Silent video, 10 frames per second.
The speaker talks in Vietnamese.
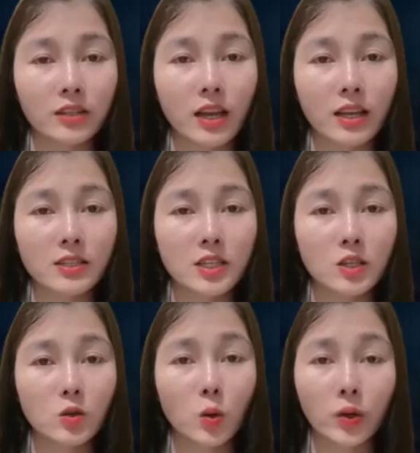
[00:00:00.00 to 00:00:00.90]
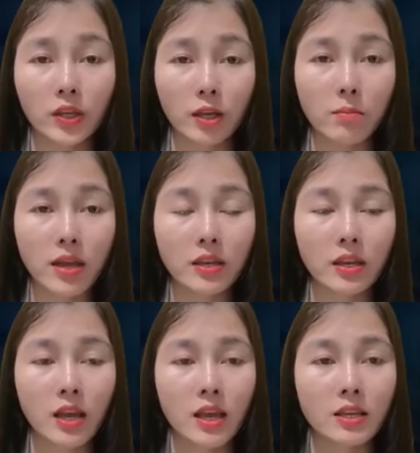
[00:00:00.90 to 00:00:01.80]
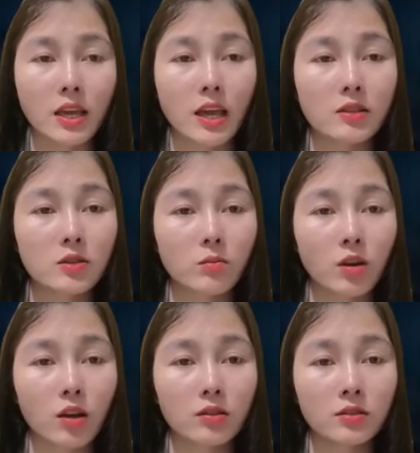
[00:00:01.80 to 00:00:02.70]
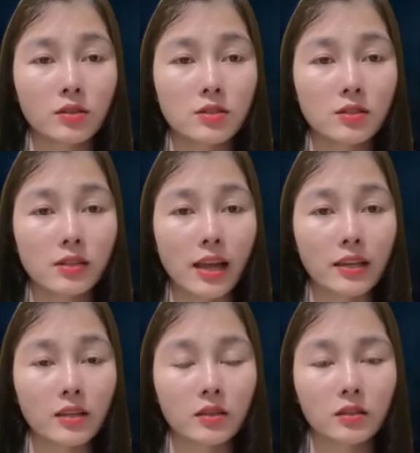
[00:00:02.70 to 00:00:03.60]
Cô kể tất cả cho anh nghe, kể cả quá khứ nhơ nhuốc